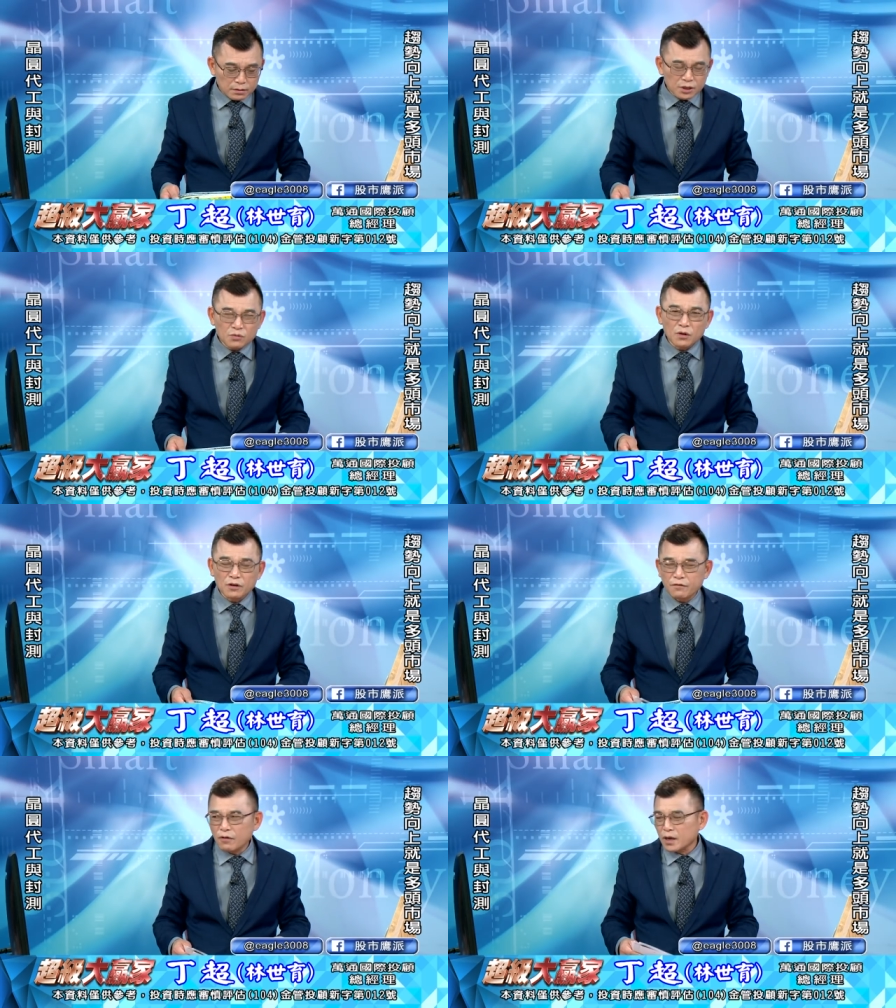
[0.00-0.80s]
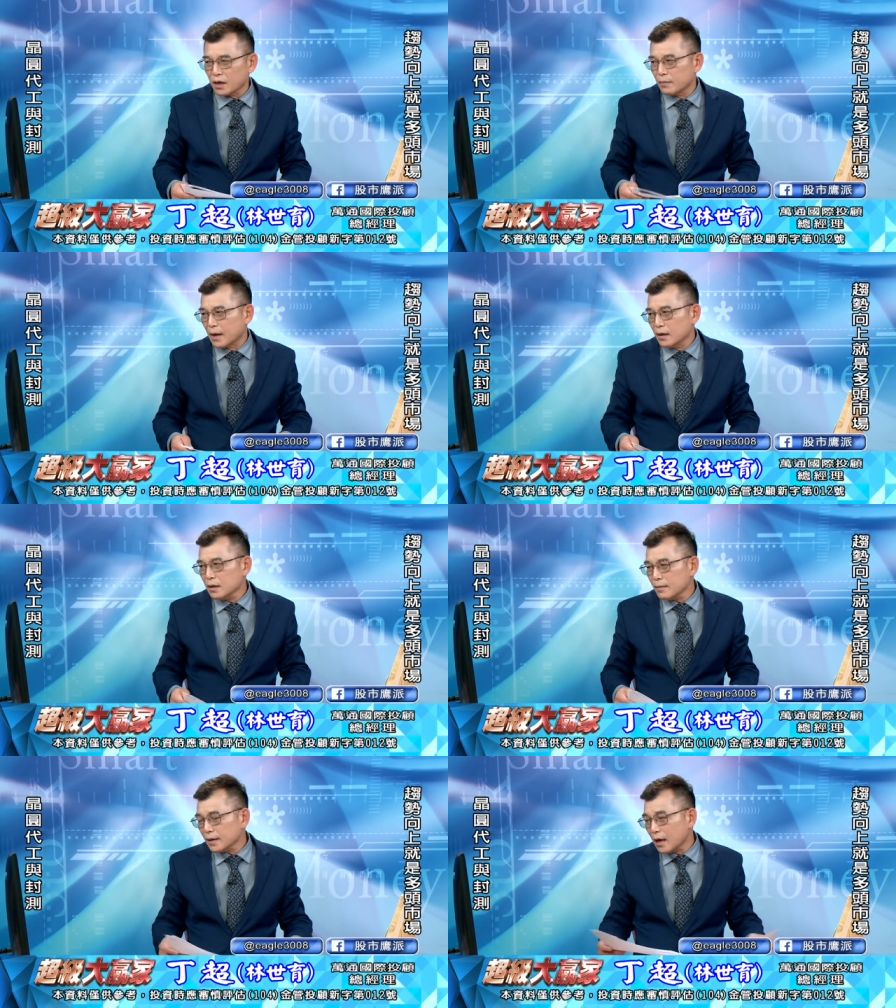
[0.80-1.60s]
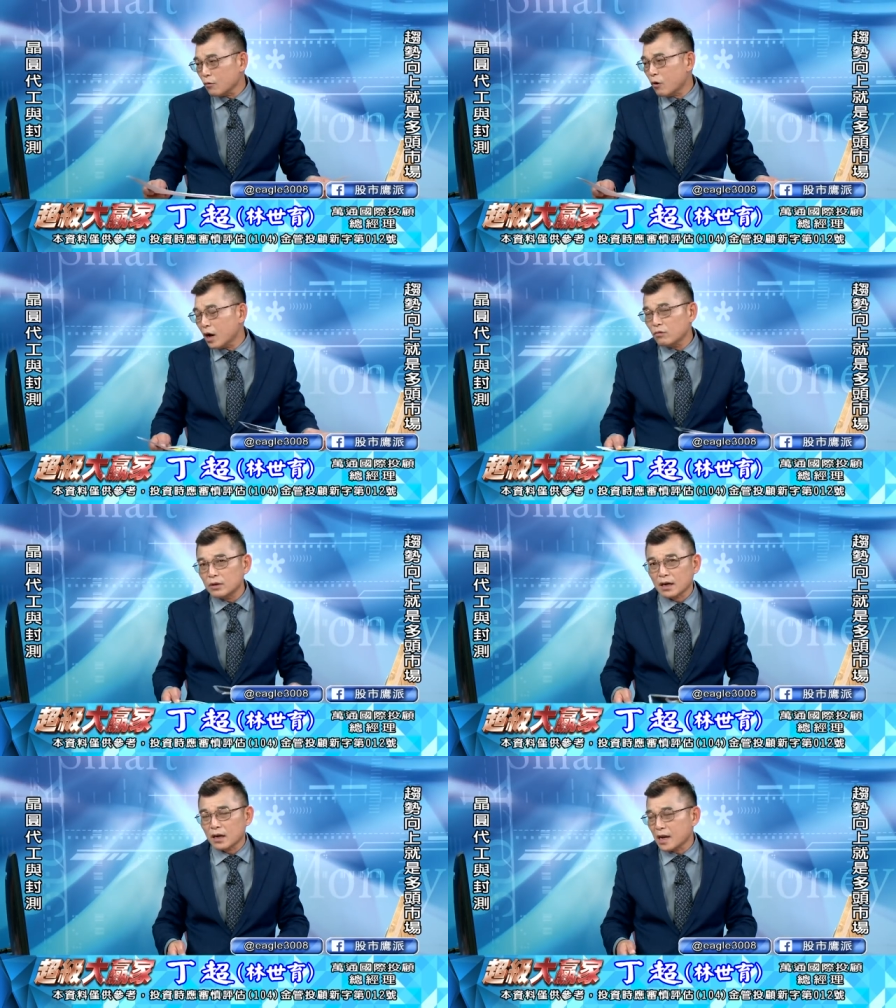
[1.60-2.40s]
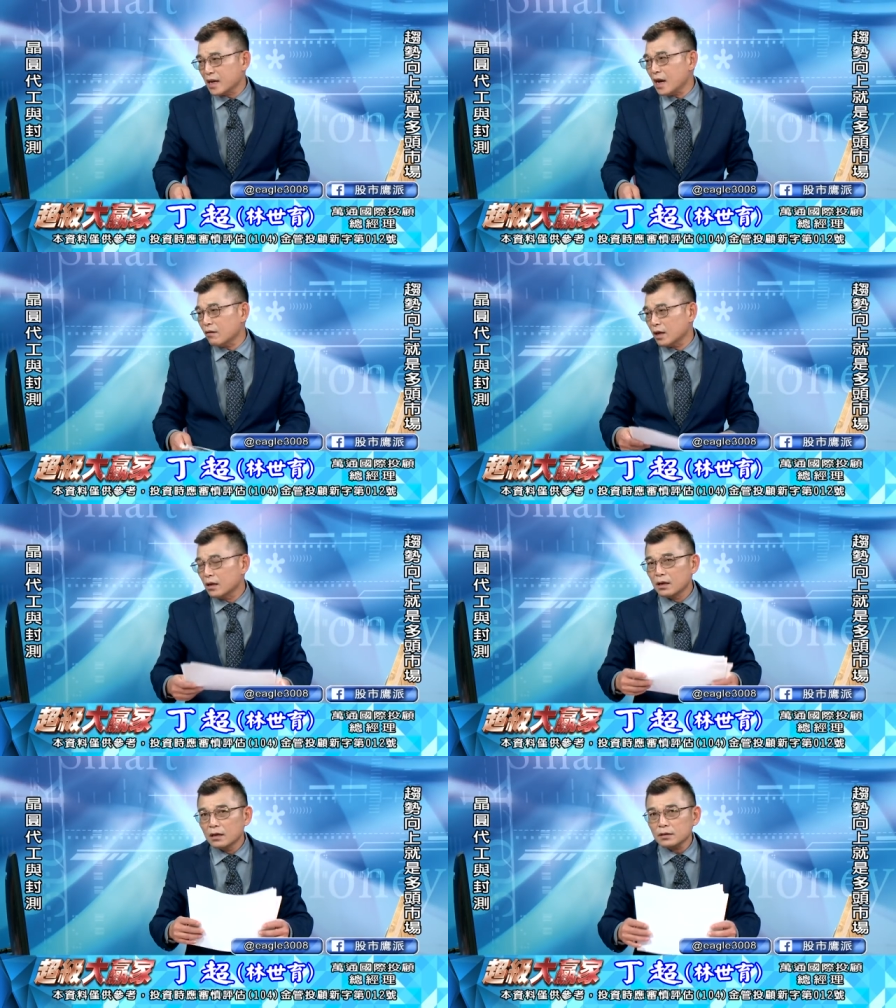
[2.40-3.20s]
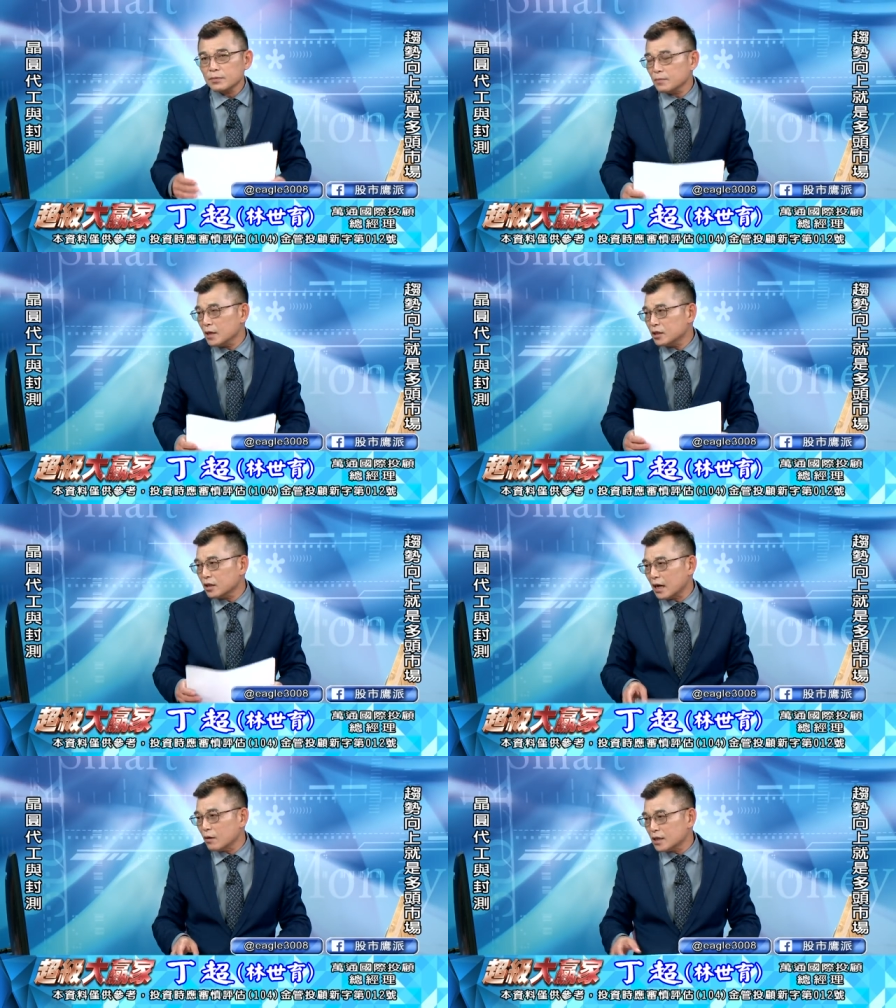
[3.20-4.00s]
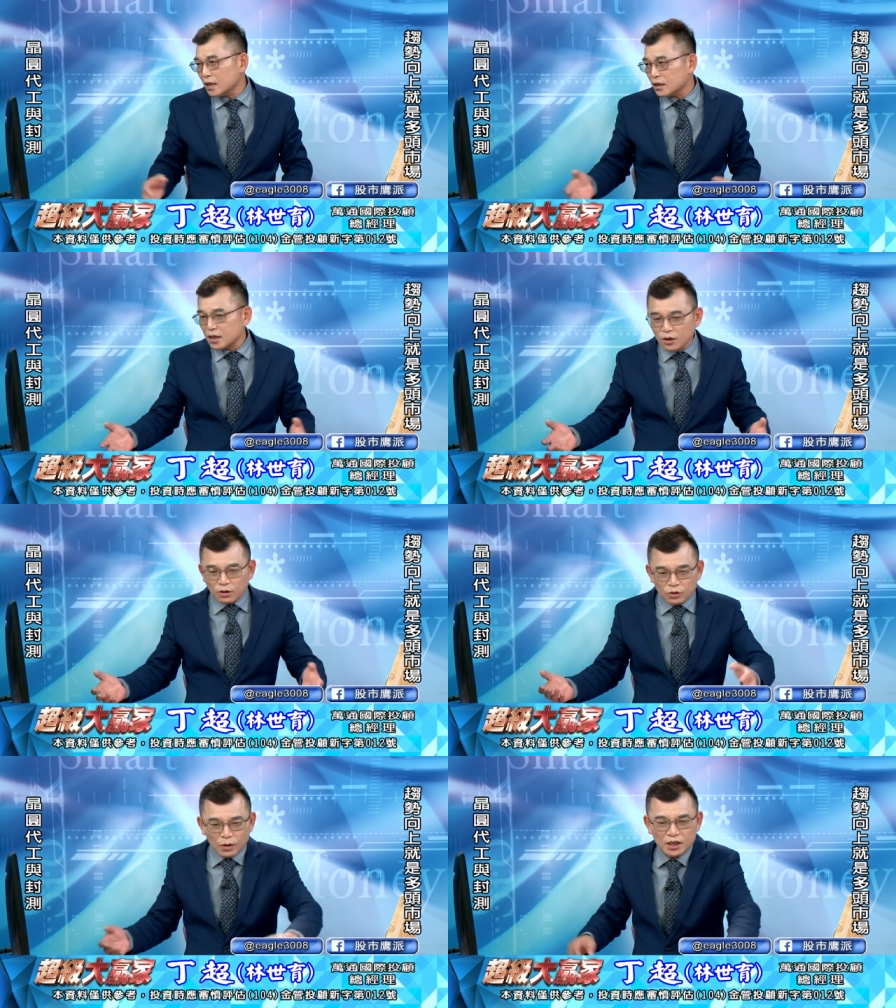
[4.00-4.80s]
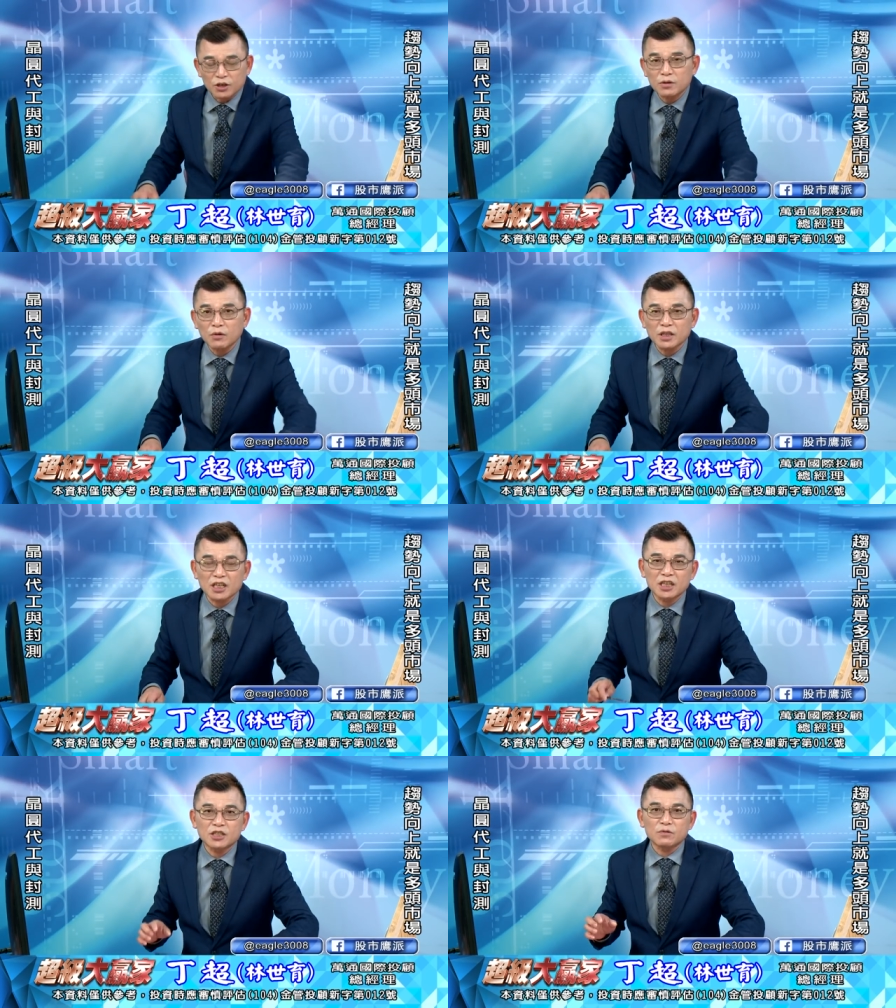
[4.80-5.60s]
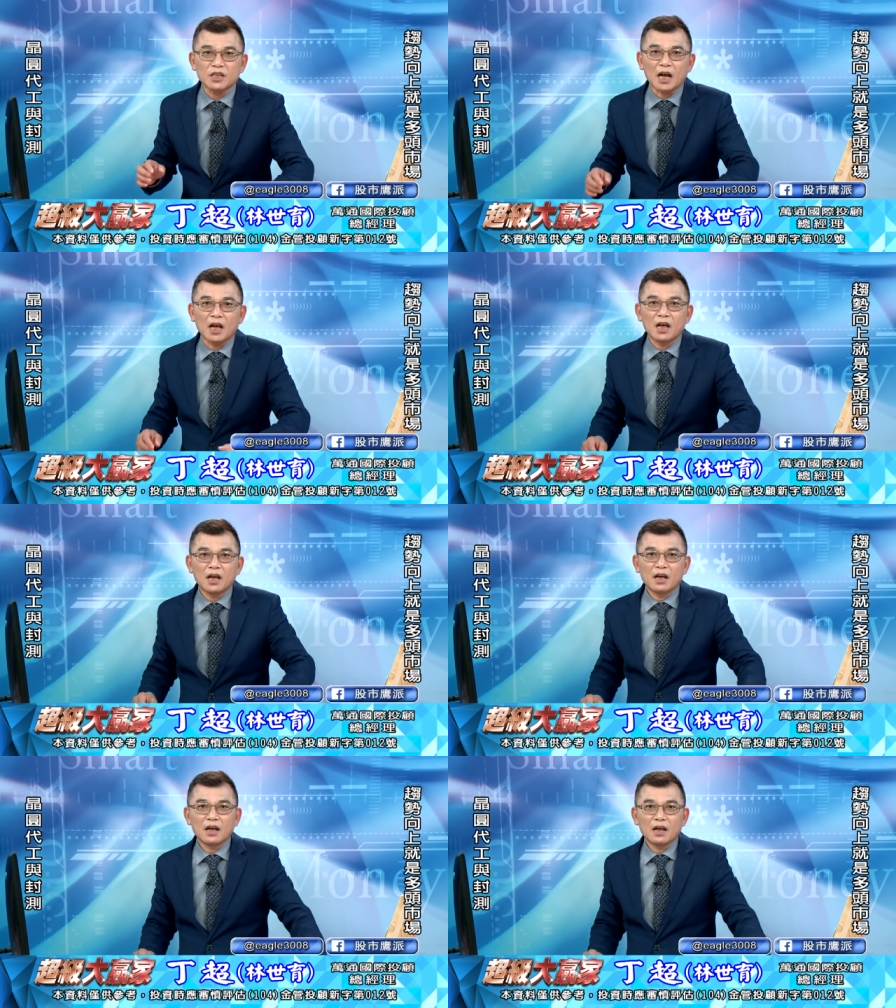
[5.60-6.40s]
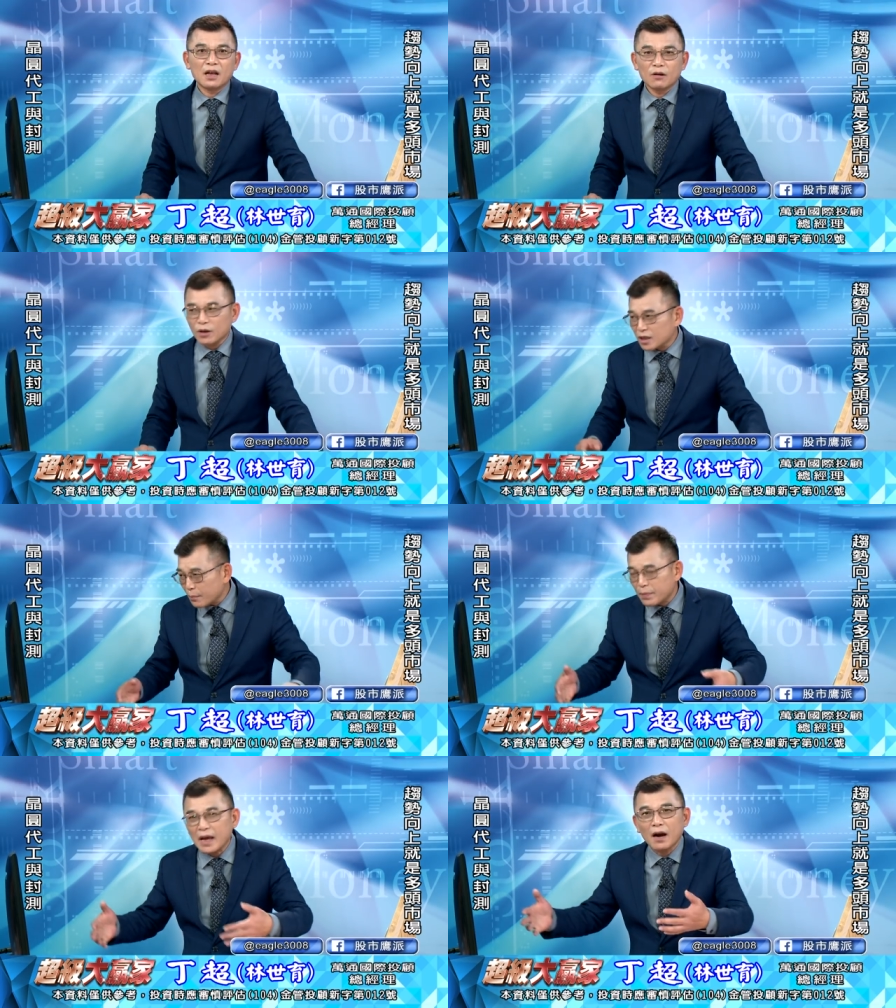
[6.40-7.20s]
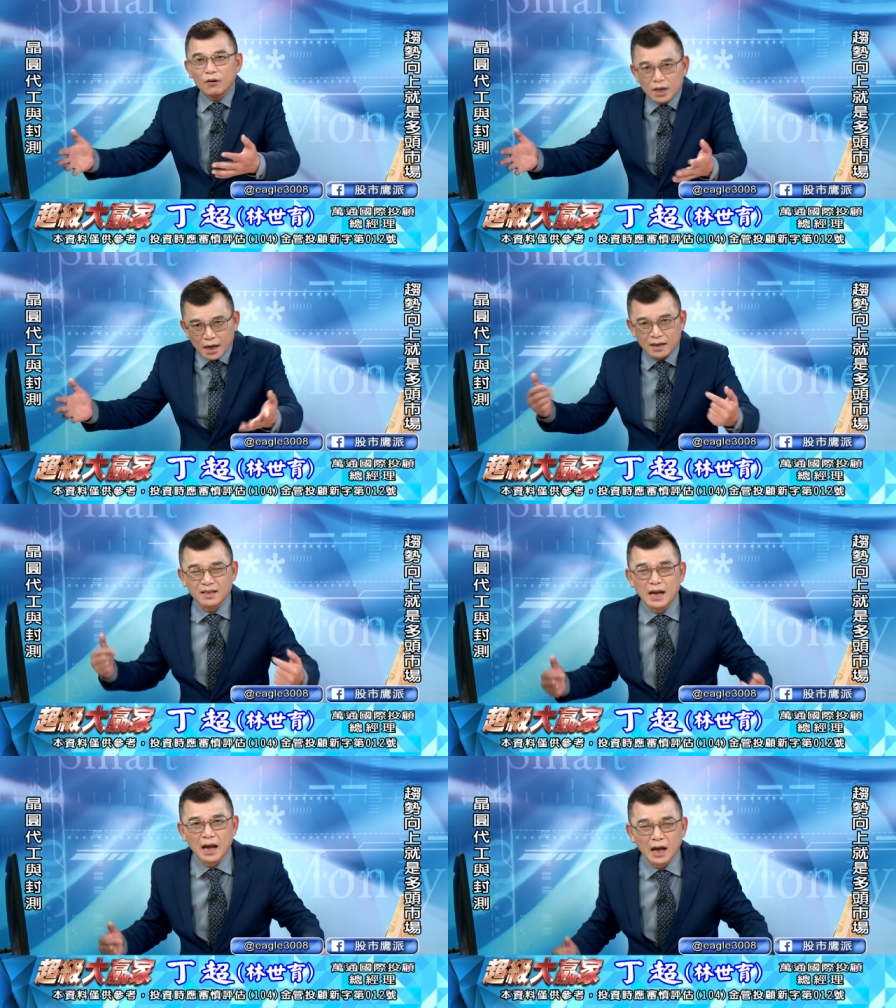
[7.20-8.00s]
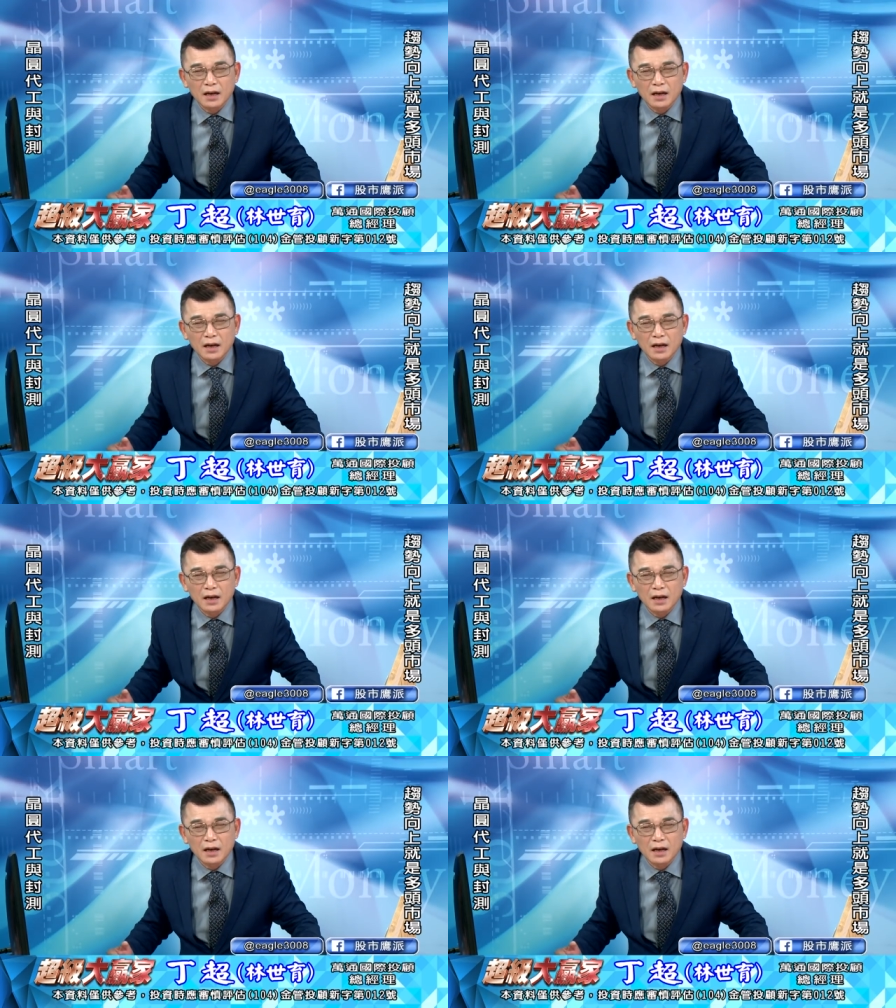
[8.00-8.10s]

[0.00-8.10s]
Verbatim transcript: 这是我的风格嘛？你看，看有头家较翘咧，这不每次看到我这样子，你的工作我在生气，我当时在生气啊，我是在表演啊，